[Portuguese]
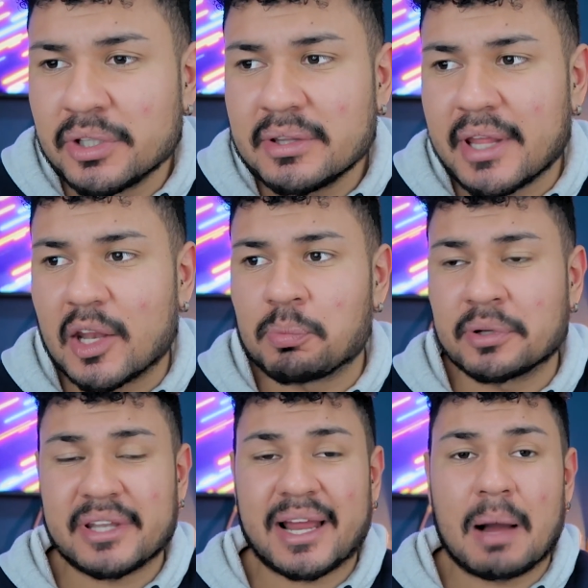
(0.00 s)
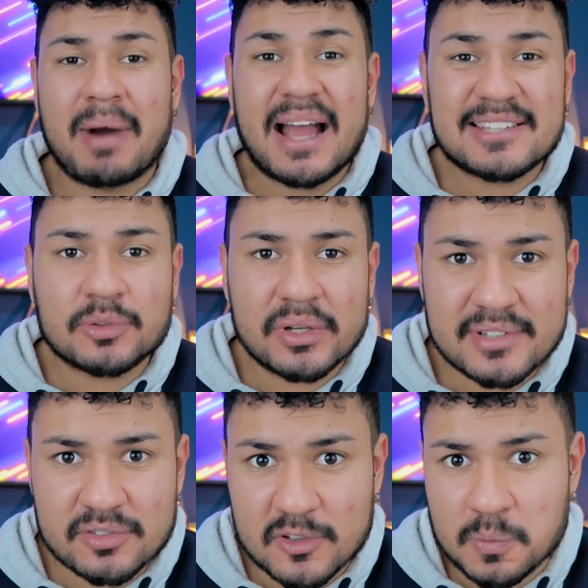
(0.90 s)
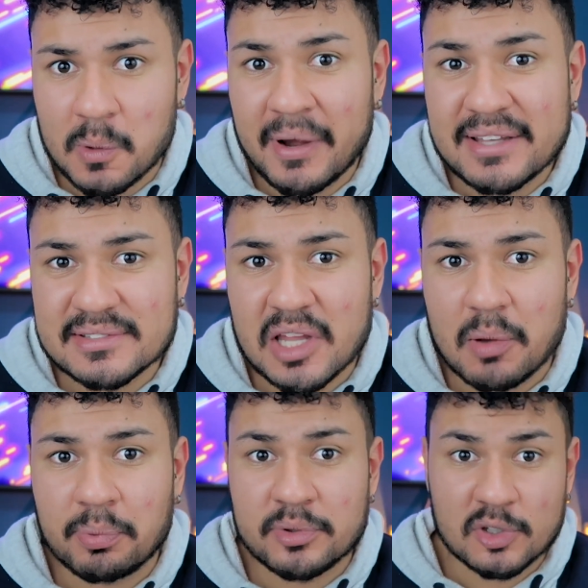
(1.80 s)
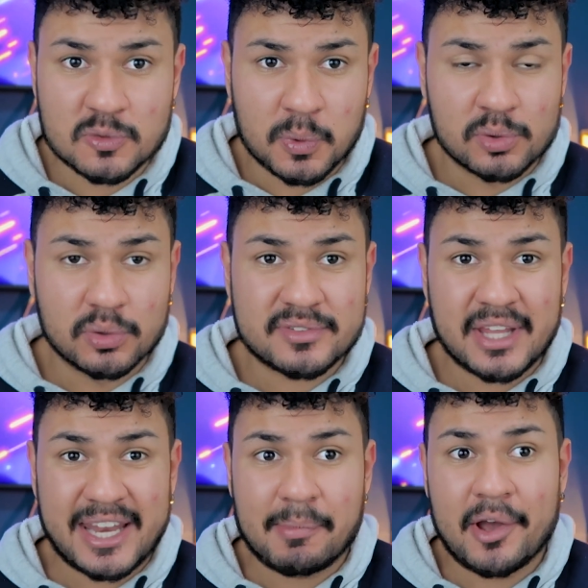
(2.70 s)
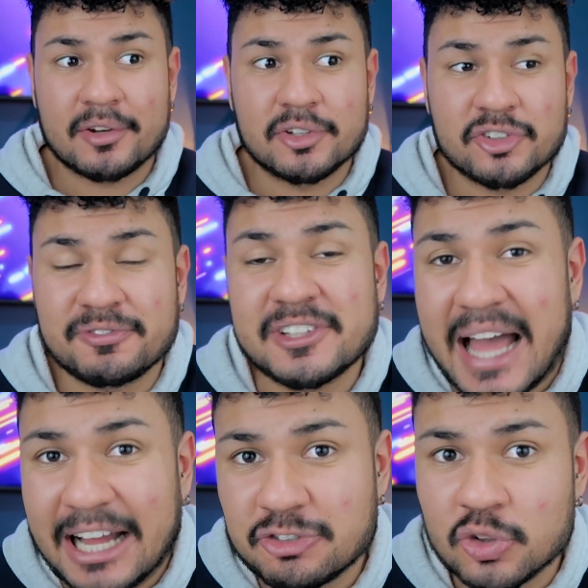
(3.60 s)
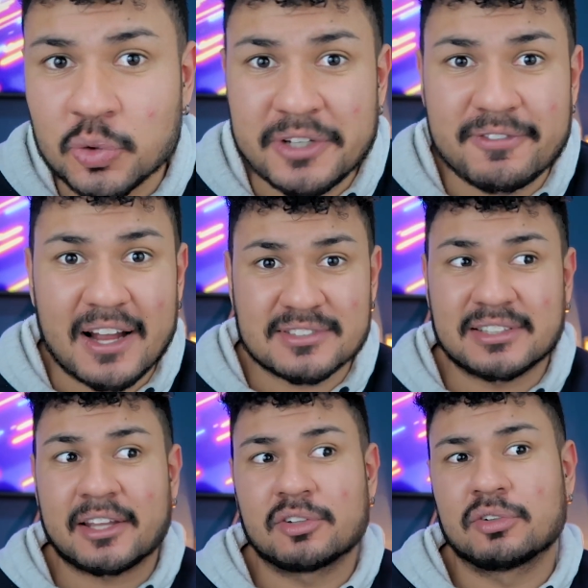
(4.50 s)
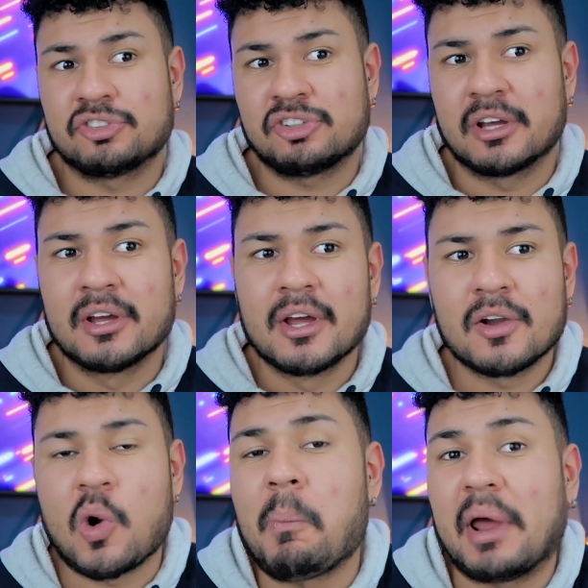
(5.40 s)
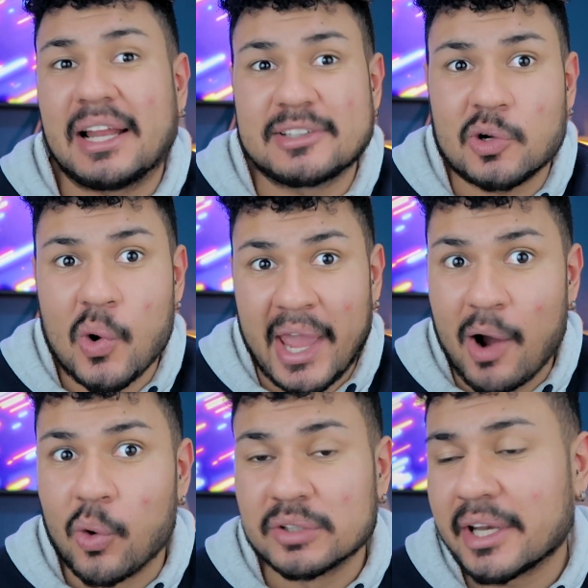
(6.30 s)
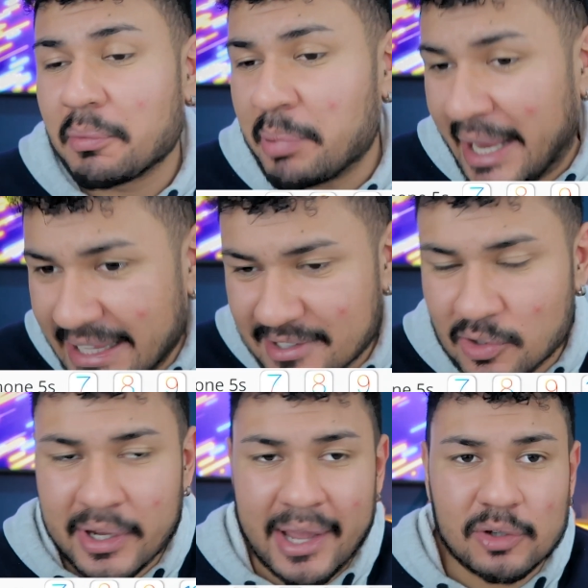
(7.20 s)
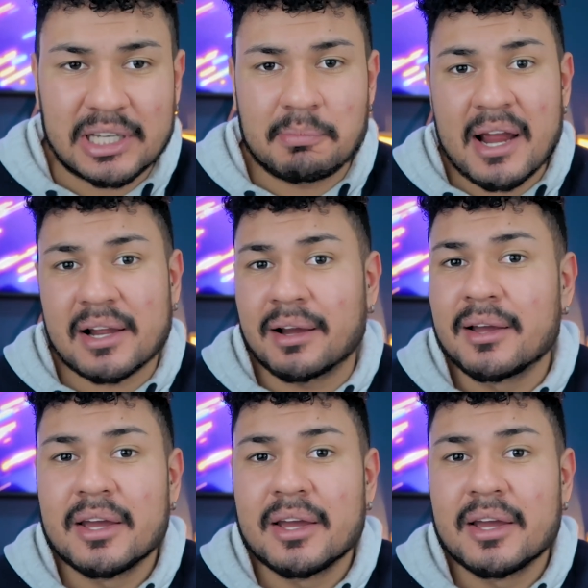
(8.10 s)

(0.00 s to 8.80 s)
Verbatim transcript: mundo inteiro por entregar mais atualizações por mais tempo e seus produtos teriam a maior longevidade do universo da tecnologia comparado a qualquer outra empresa, qualquer outra marca,